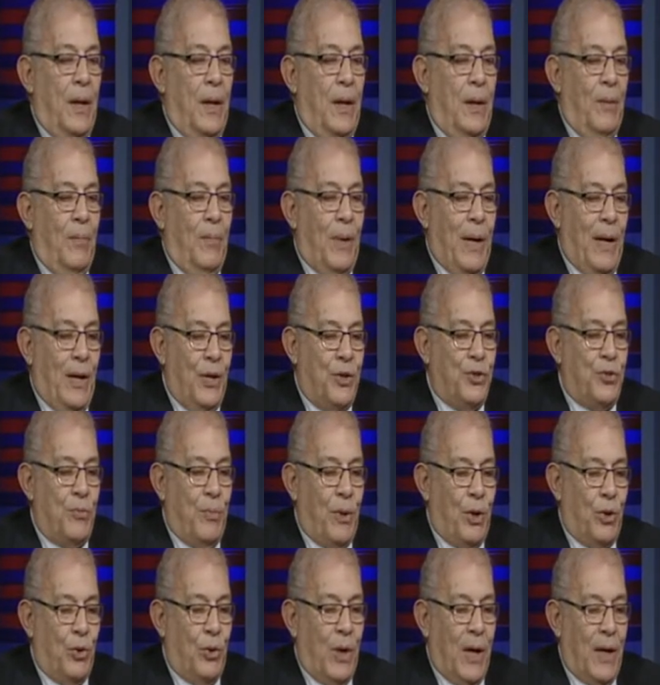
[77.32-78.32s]
معلش
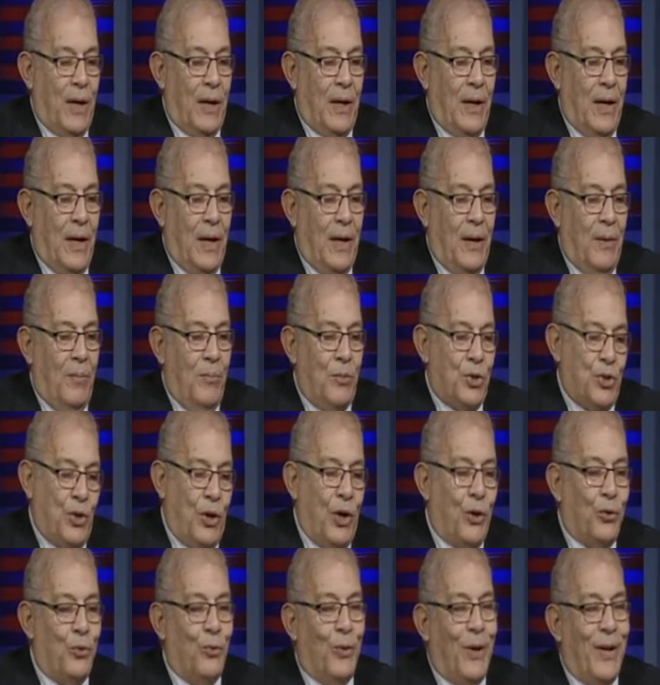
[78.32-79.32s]
برضو هرجع مش
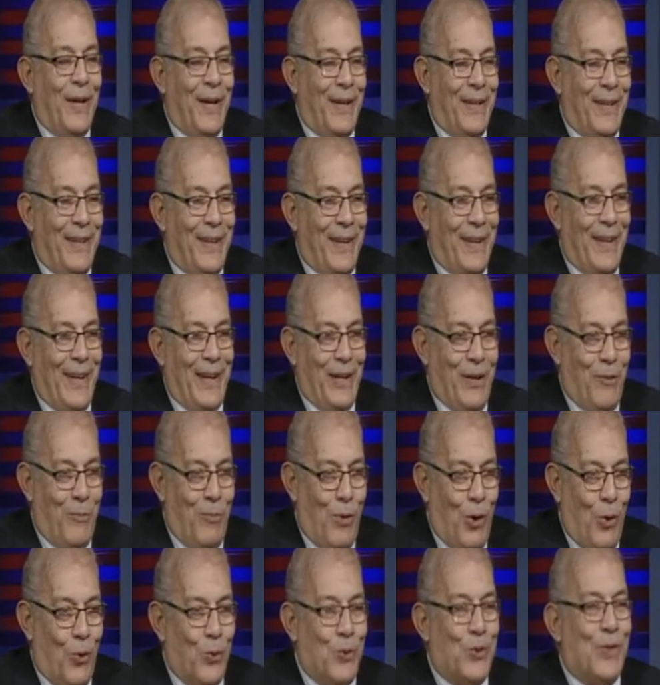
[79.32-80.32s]
خطوه يعني يعني
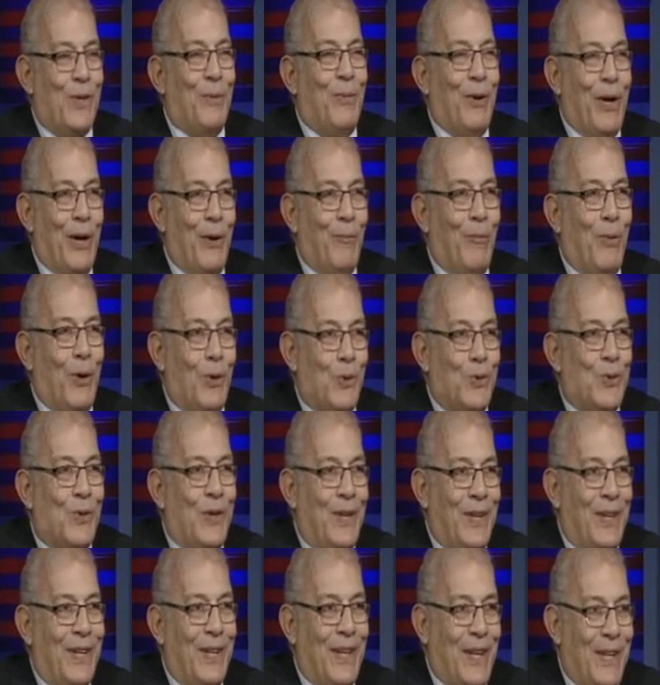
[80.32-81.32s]
بوصل بحب
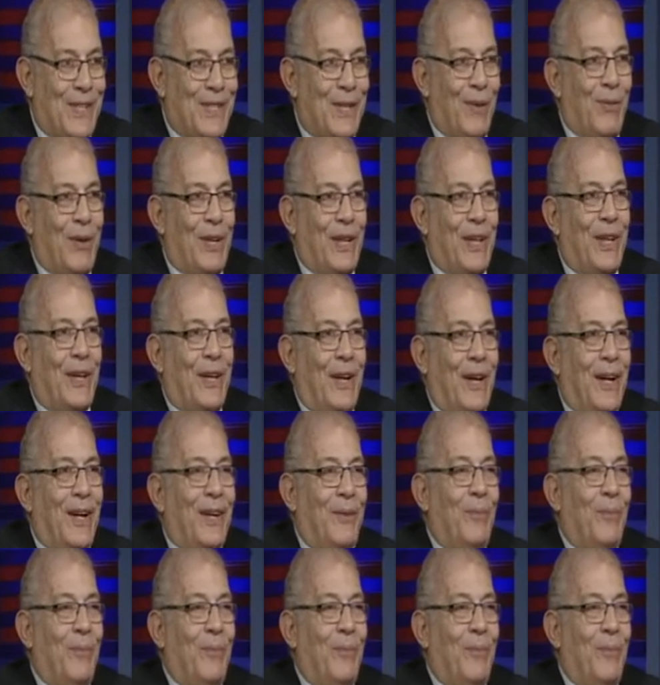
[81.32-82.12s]
اوصل اه اكيد ده